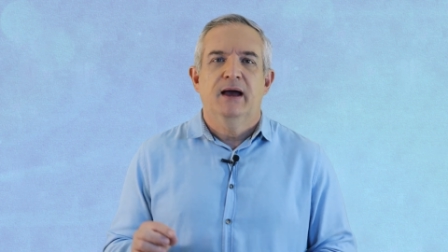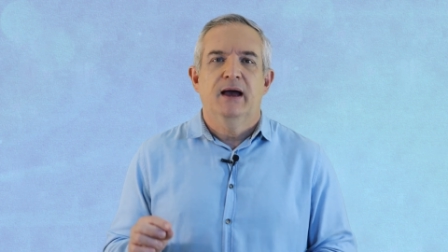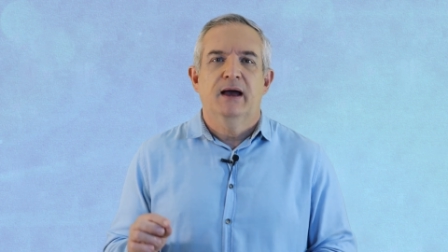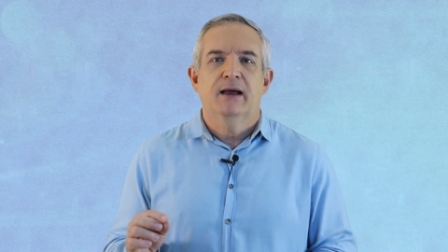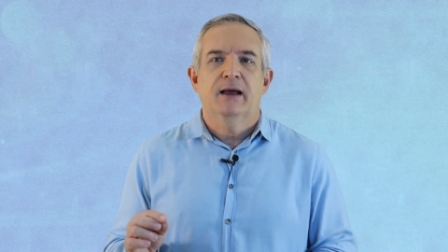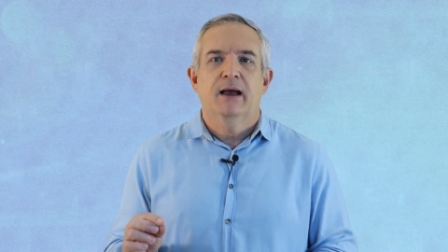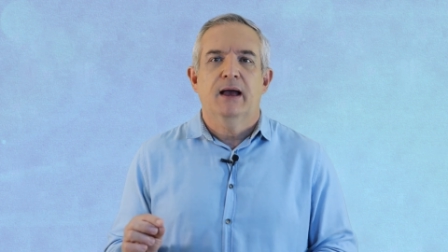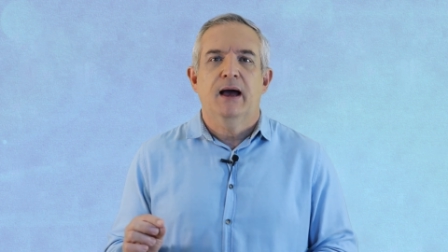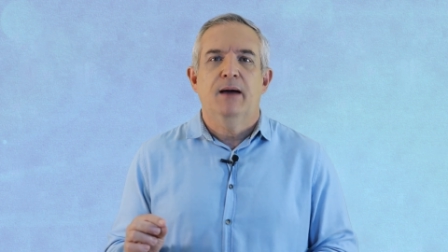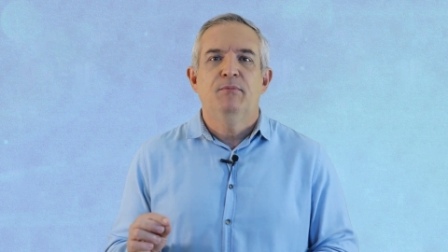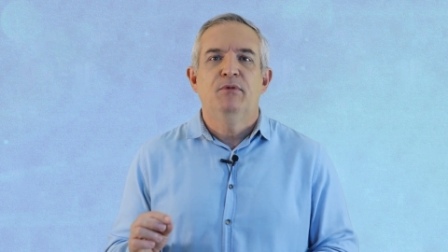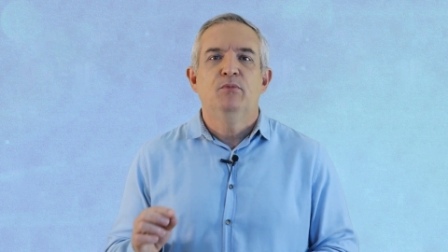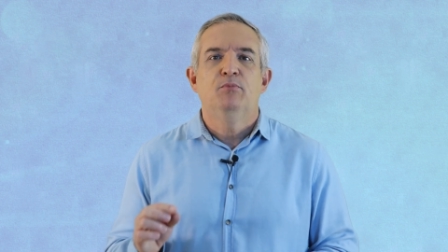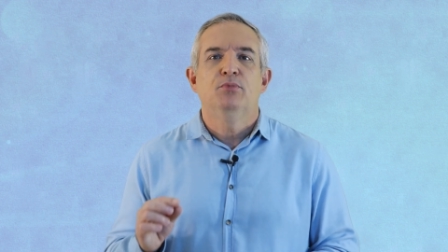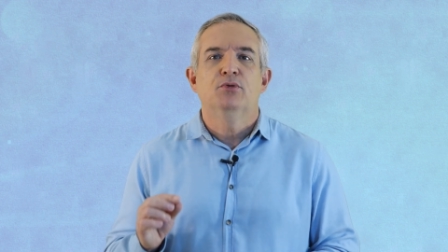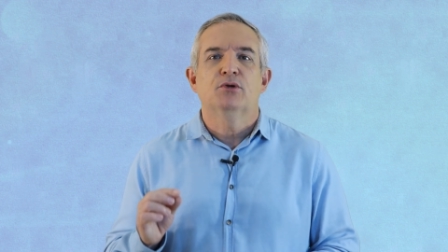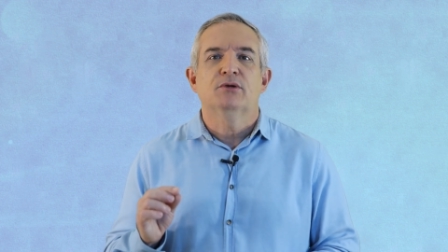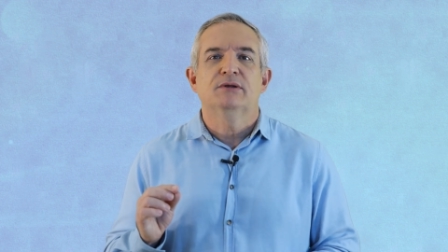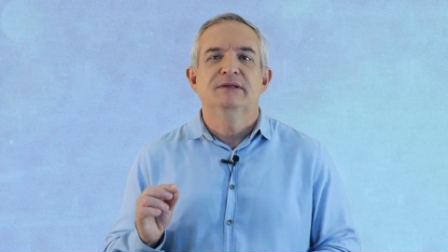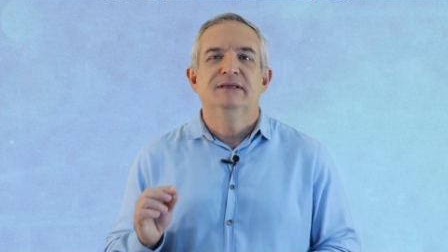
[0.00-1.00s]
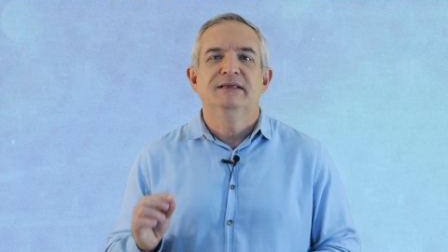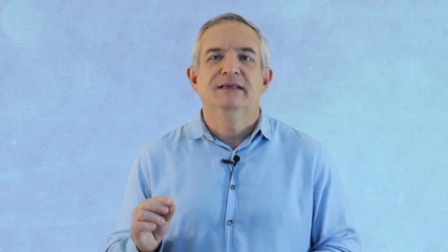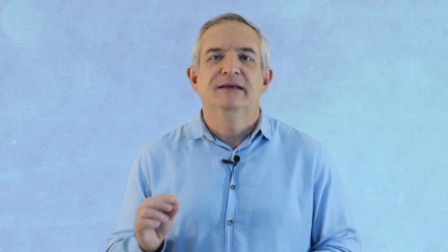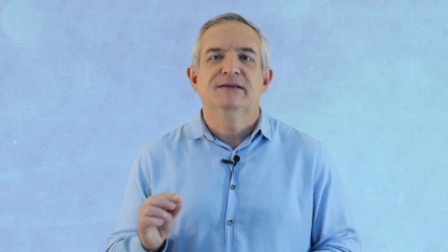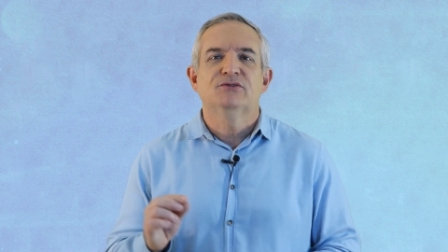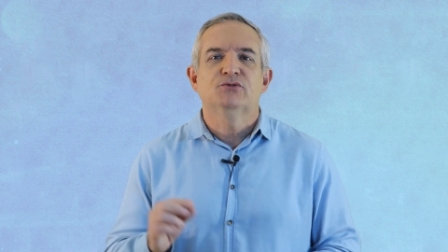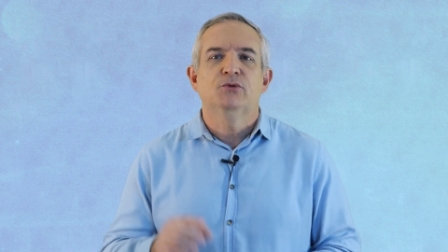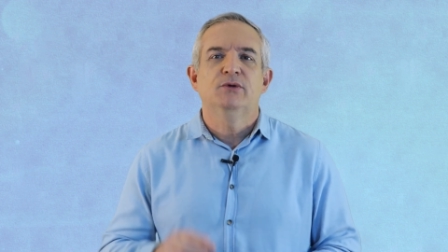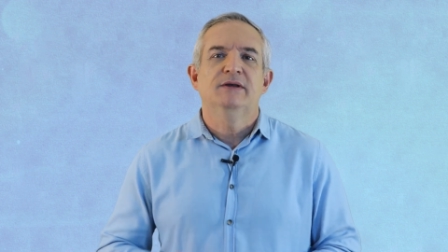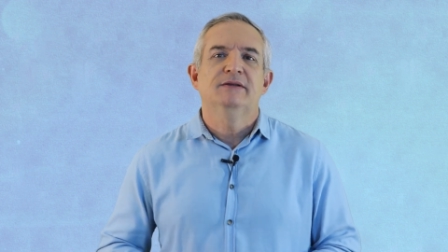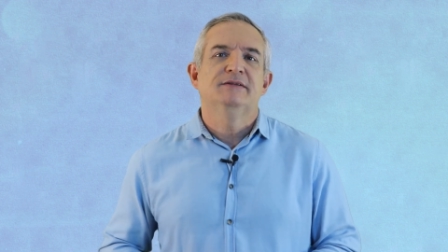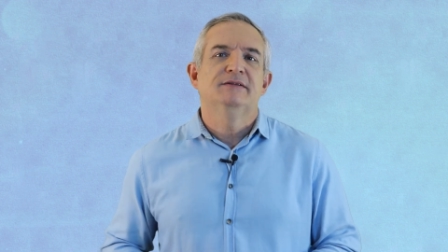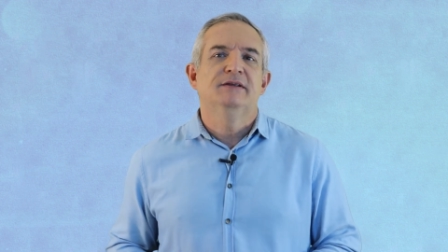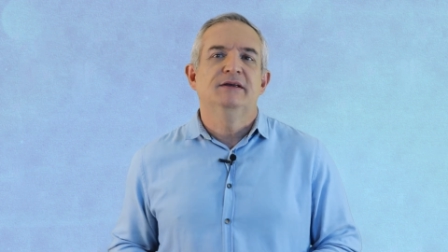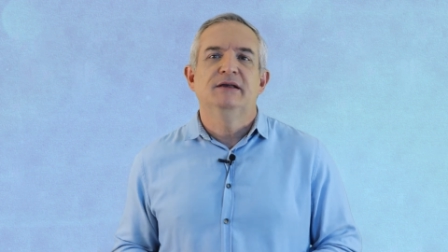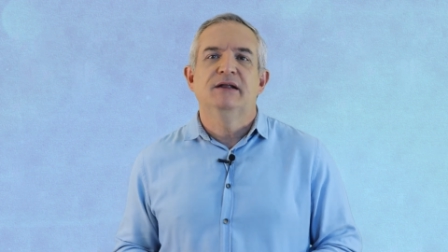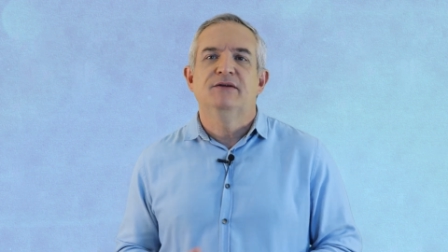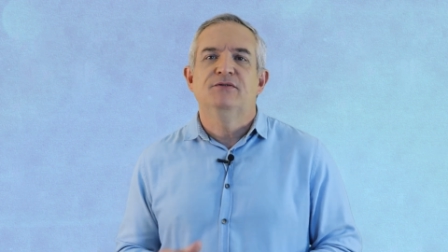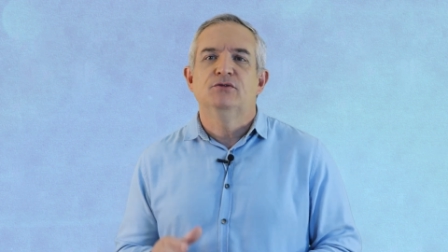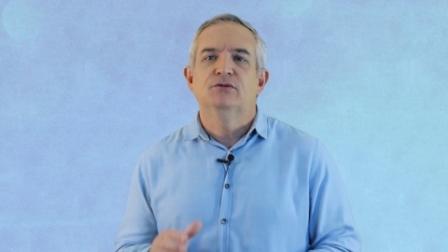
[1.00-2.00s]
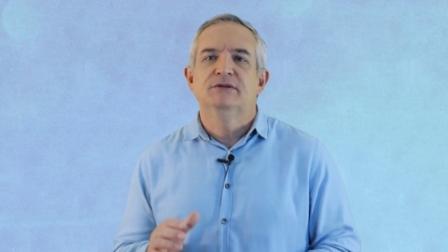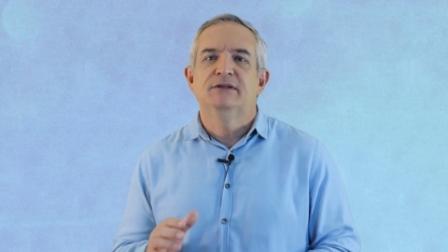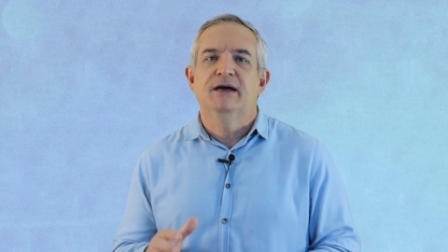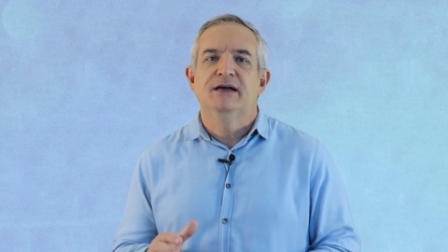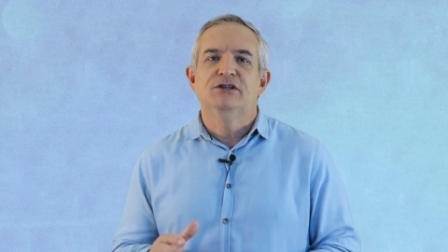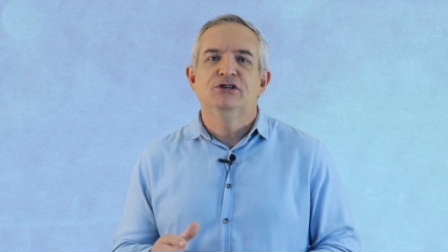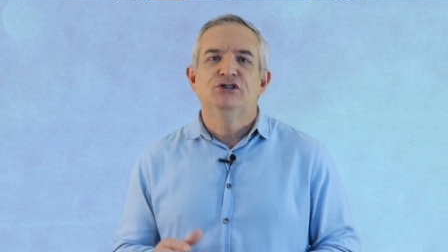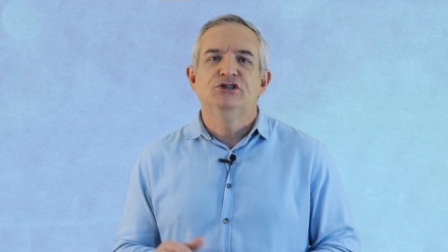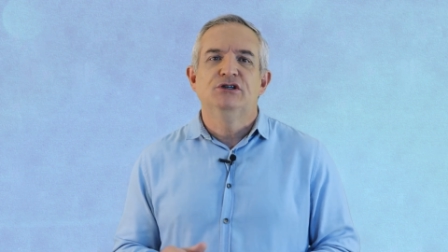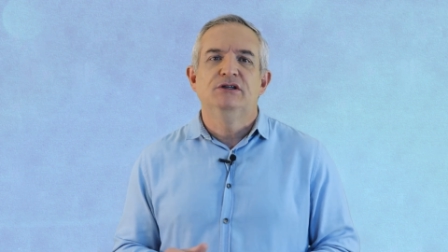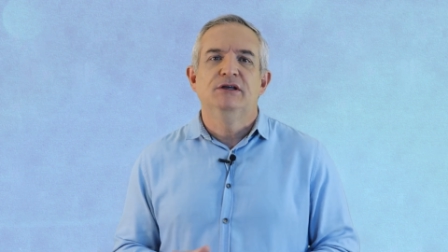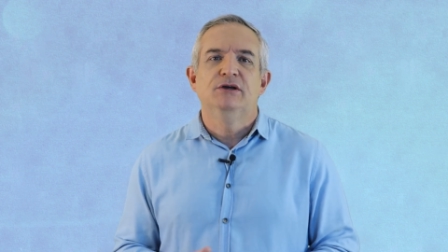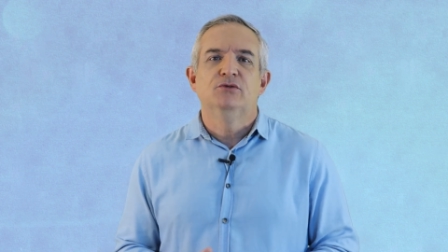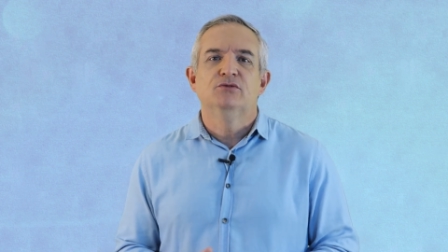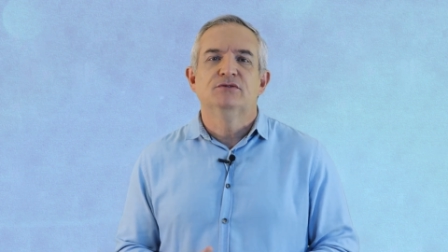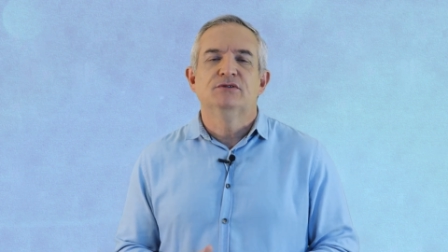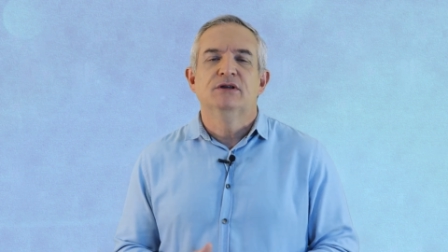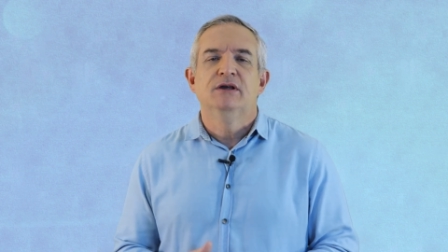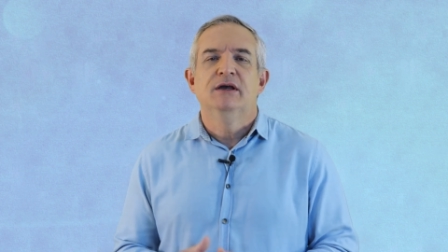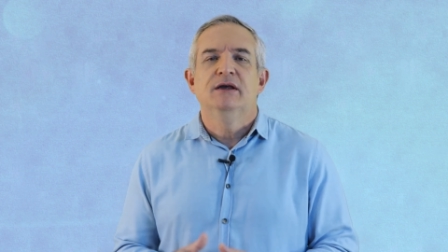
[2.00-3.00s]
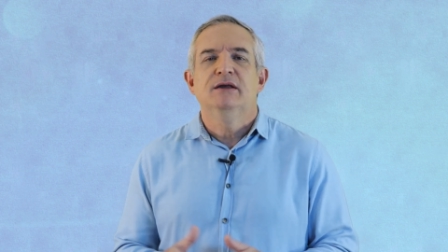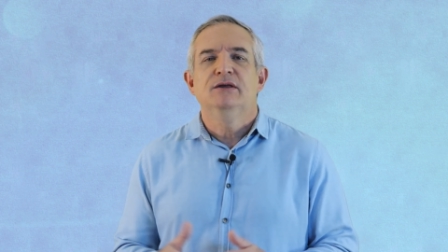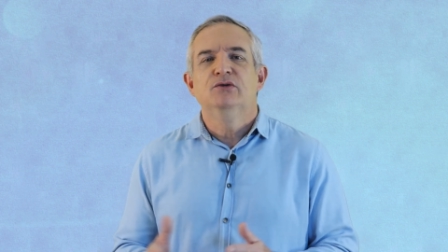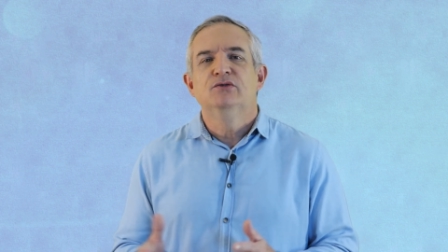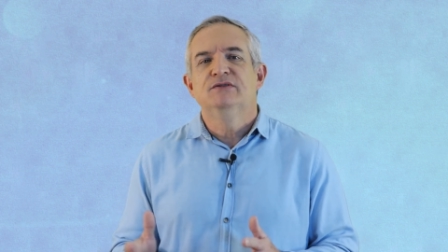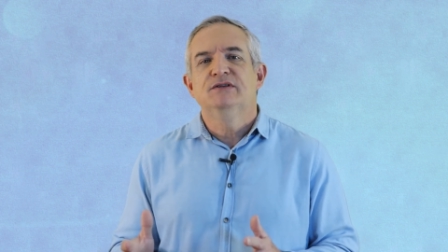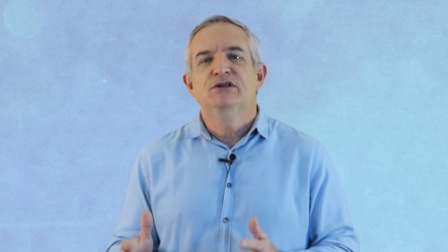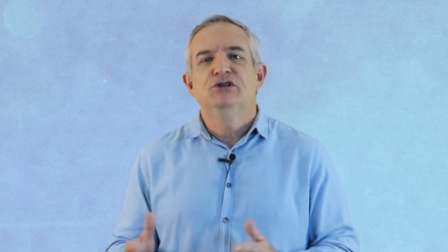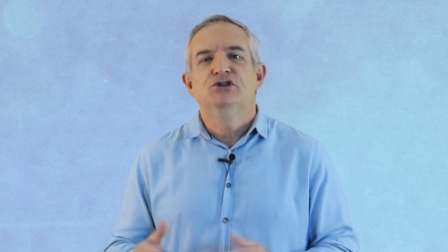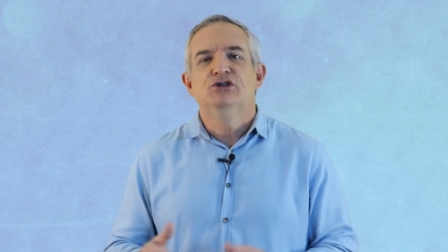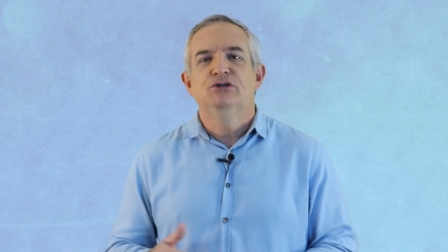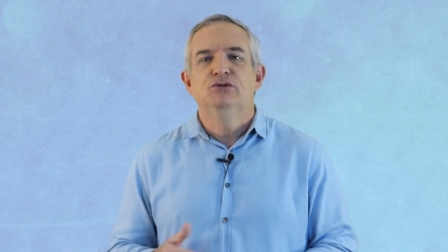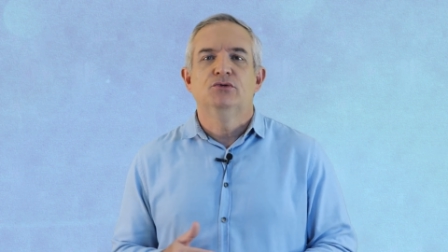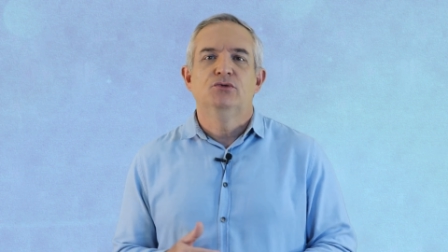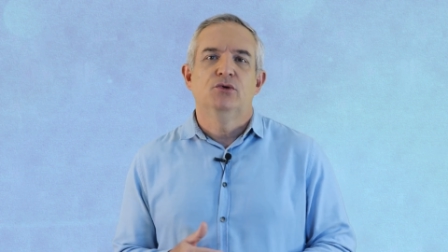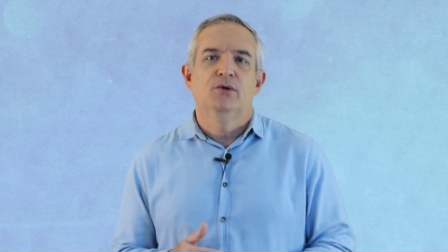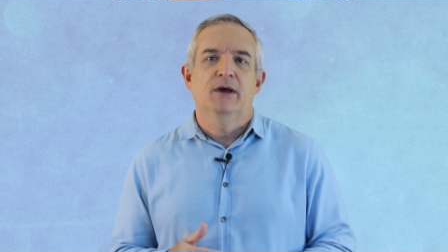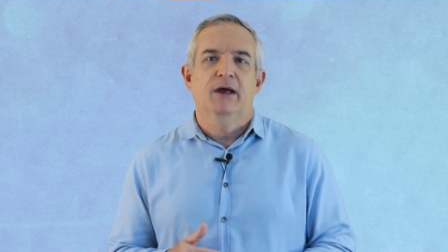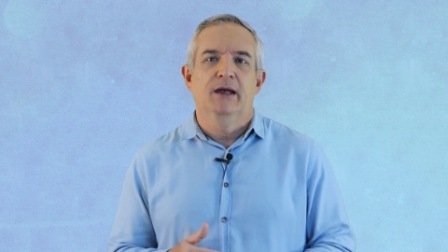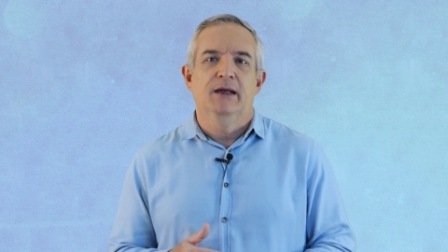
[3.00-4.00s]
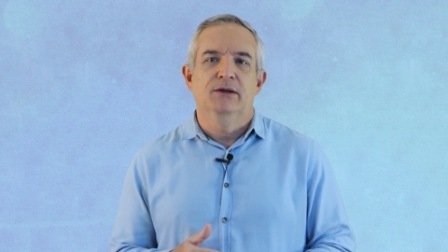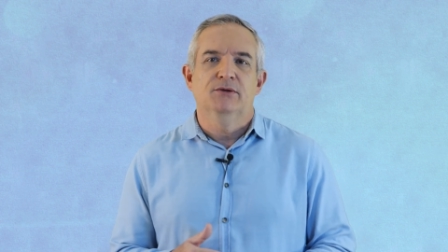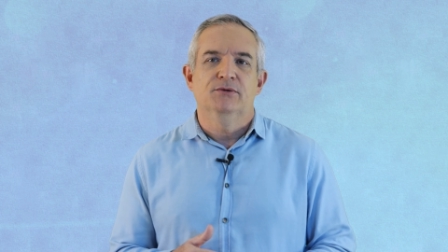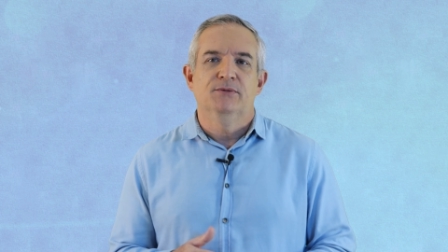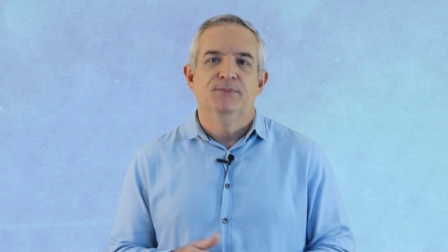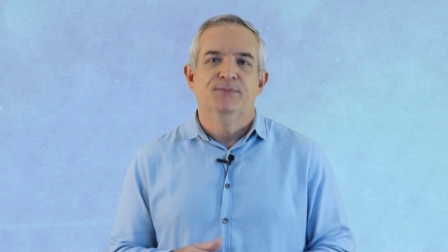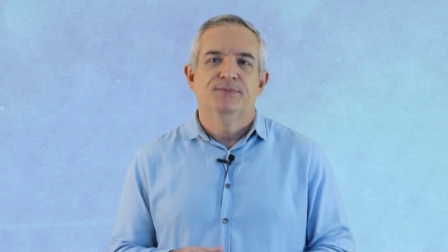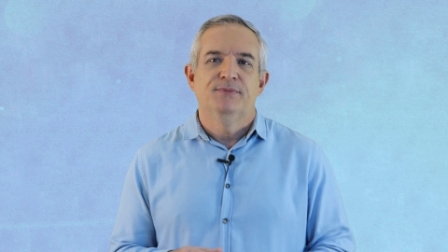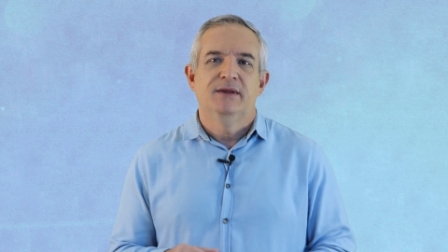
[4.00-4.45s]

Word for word: acabam por desconhecer a vontade de Deus e o sentido do reino.